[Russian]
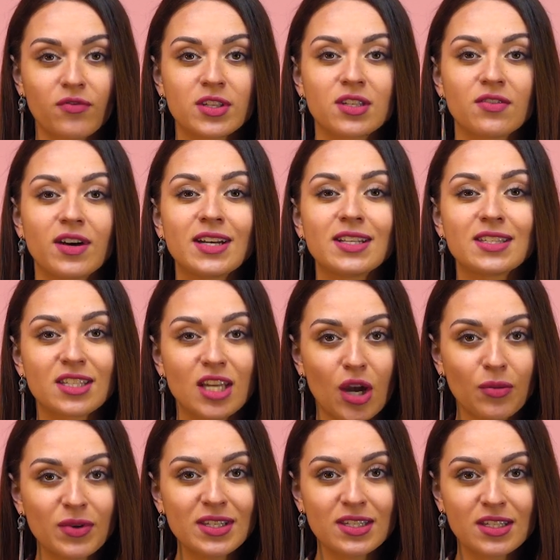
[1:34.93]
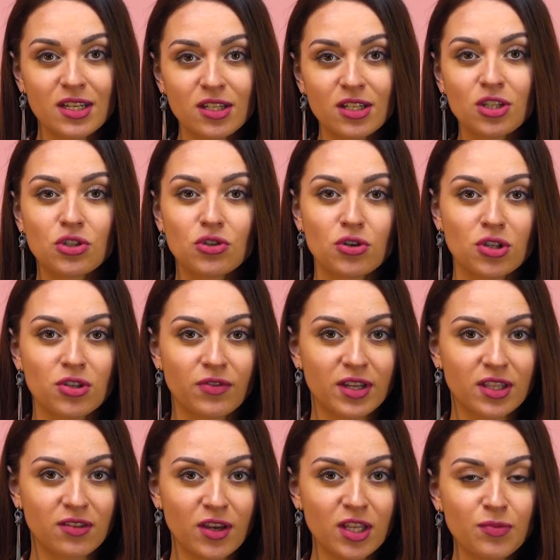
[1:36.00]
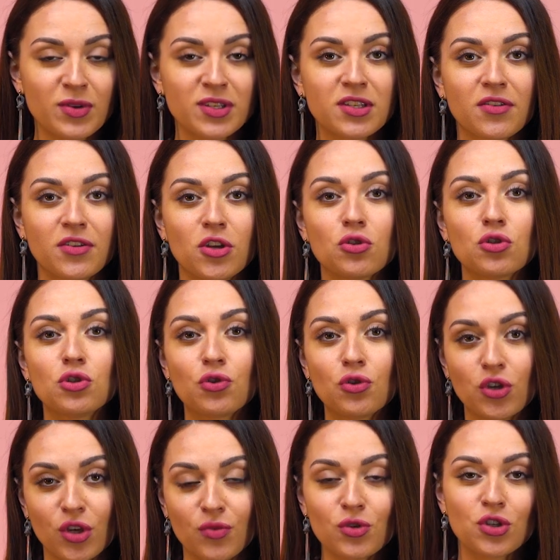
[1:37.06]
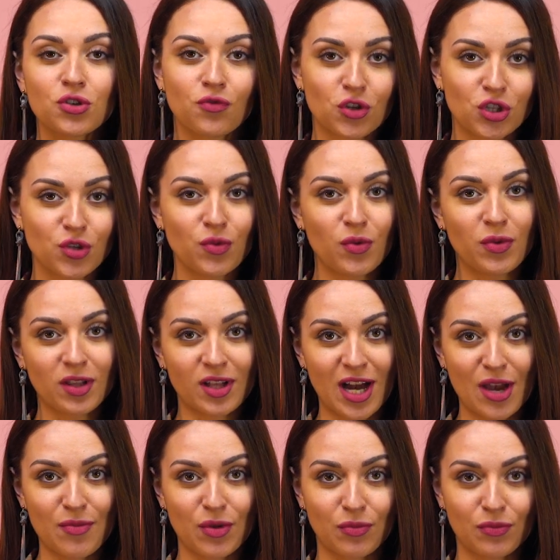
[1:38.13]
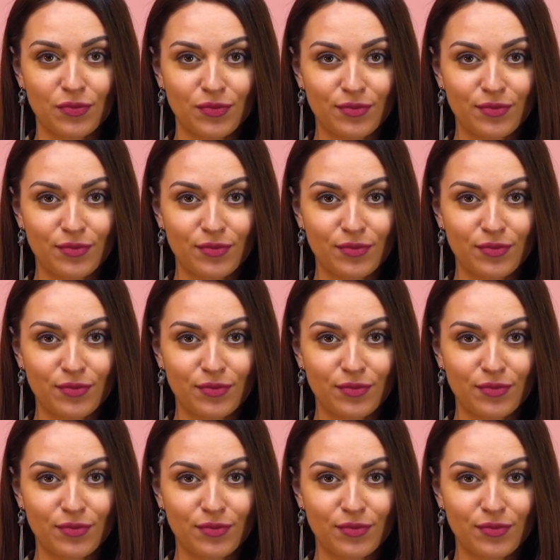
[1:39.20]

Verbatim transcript: вызывает самый сильный инсулиновый ответ по сравнению с другими животными белками.